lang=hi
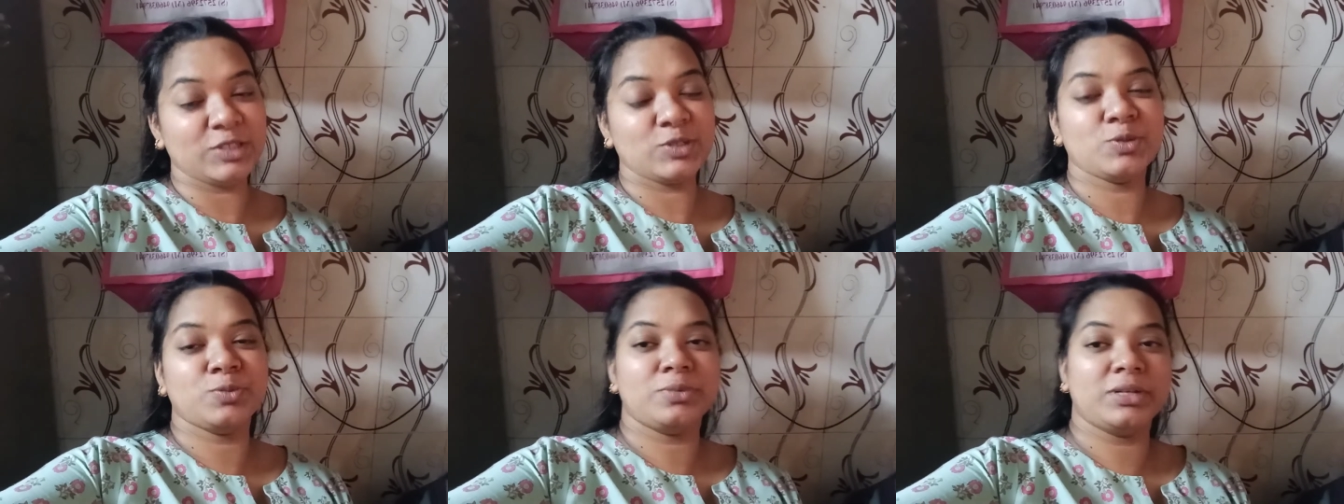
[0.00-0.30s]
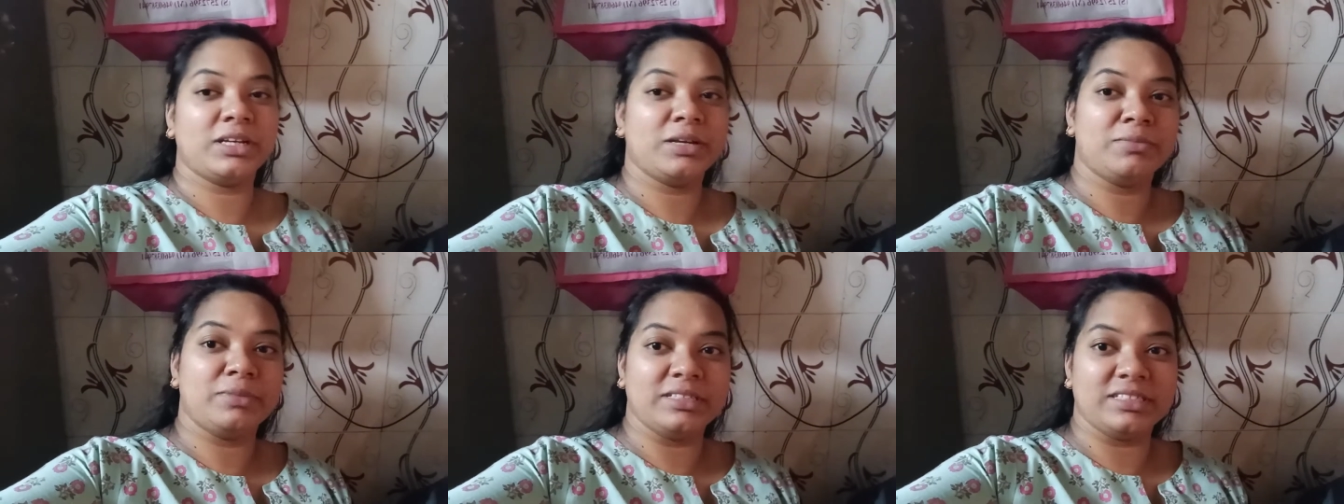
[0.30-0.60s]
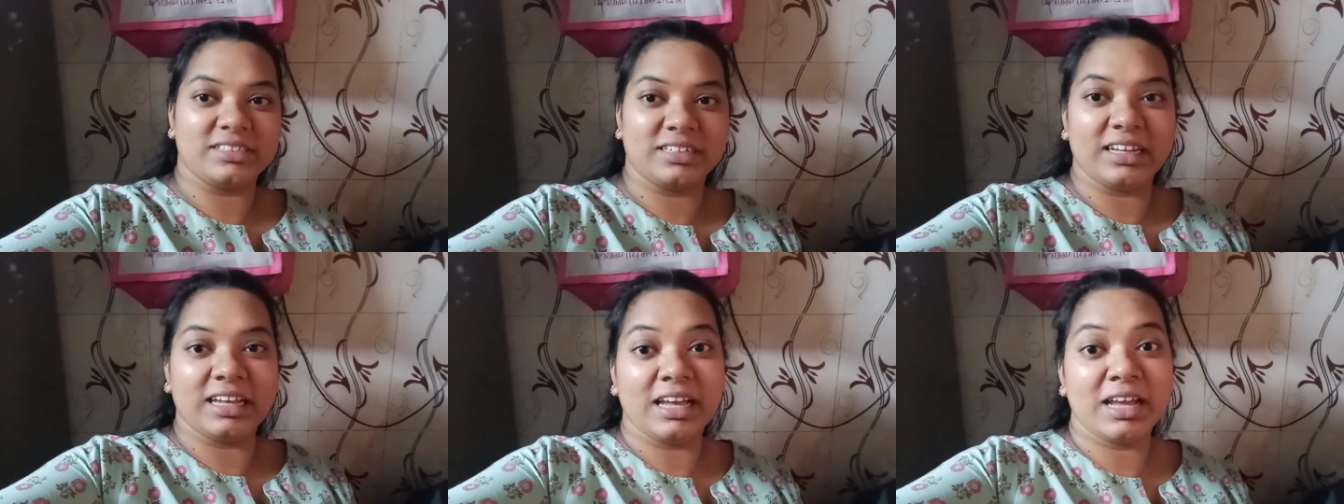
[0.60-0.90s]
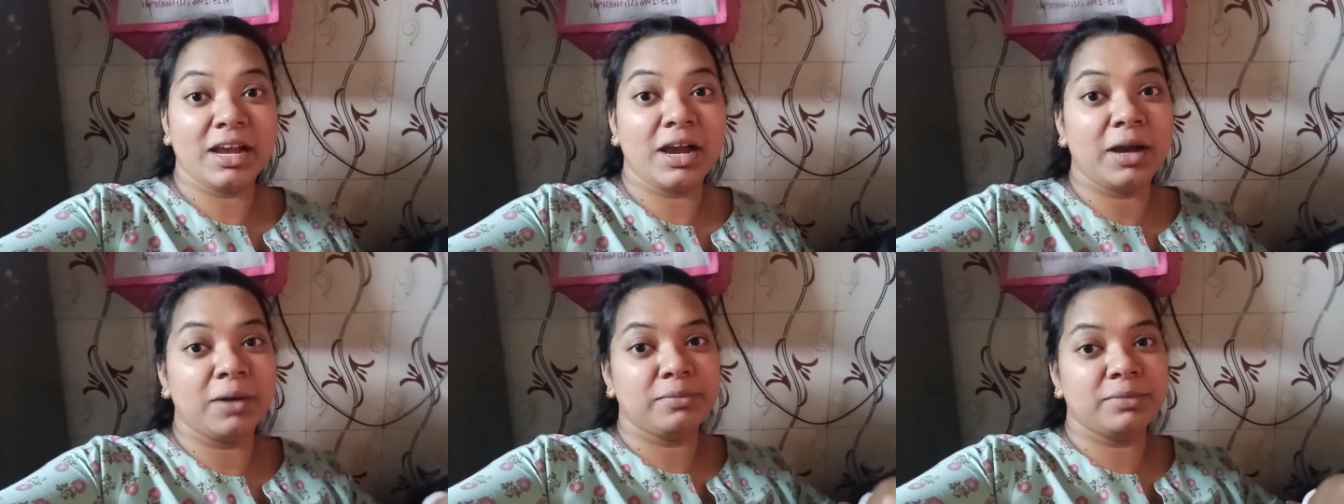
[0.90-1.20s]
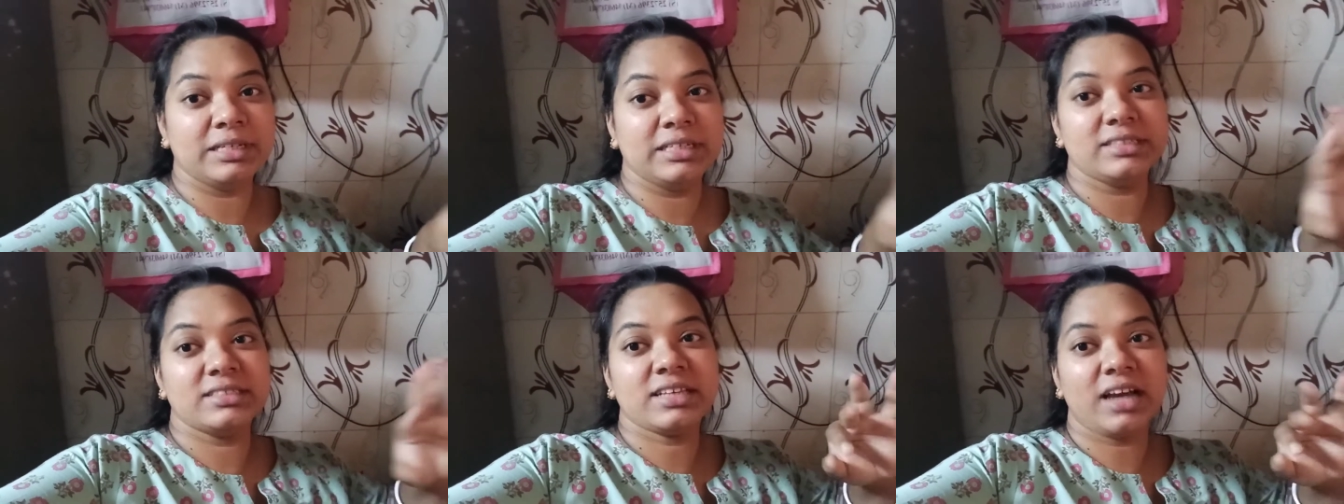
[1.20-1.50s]
सुबह के बज रहे हैं
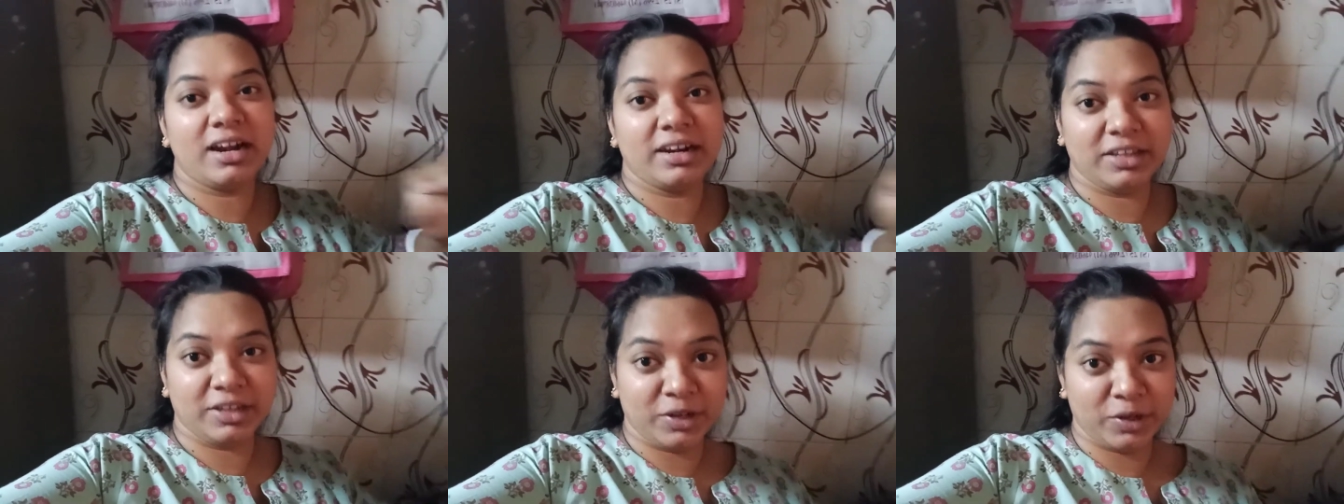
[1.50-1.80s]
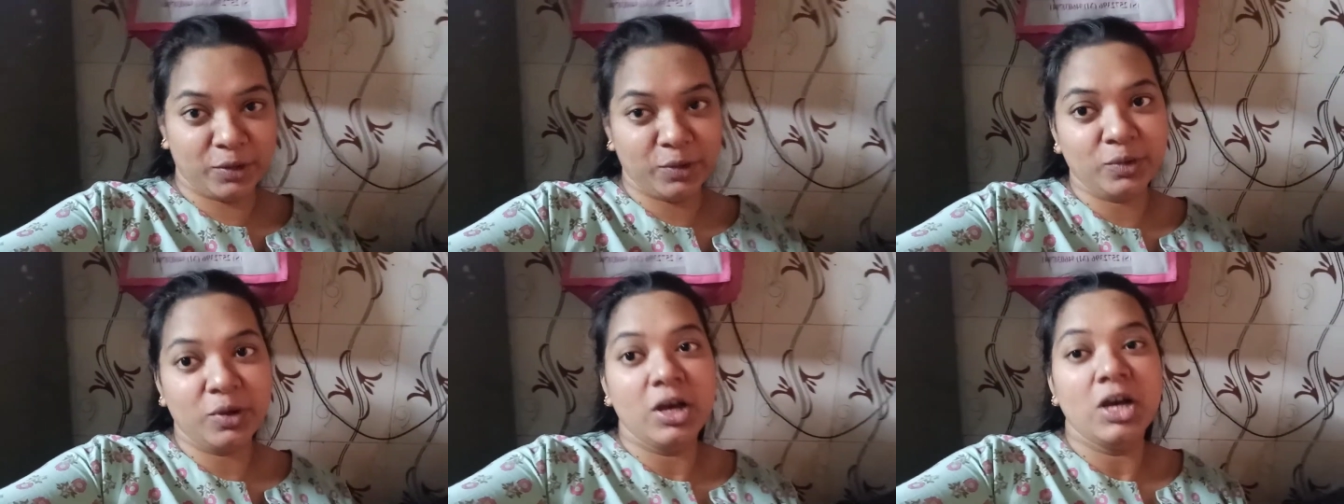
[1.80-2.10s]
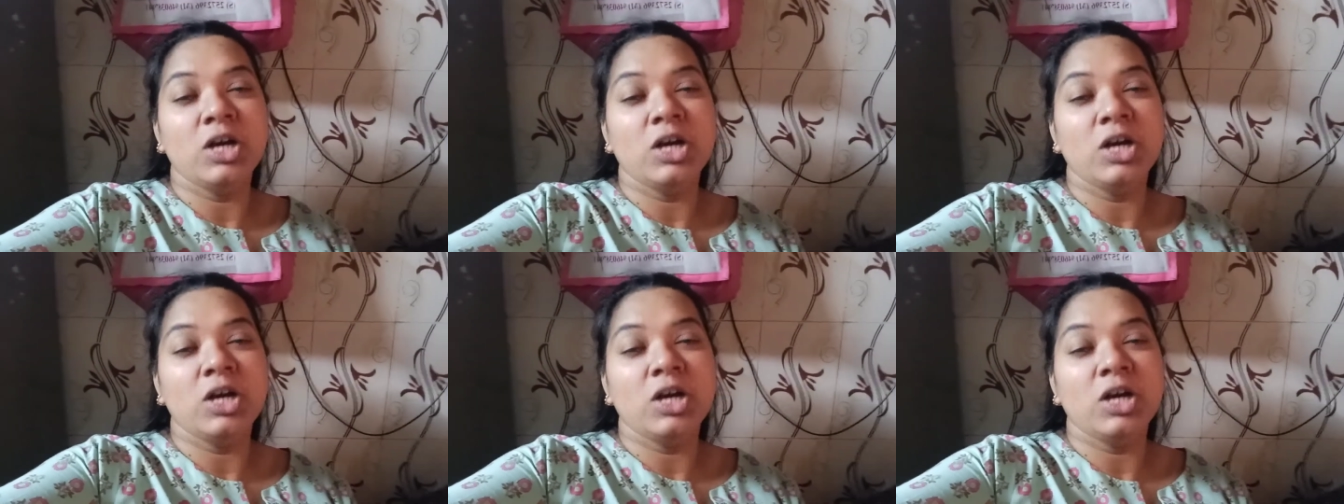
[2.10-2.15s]
अभी साढ़े नौ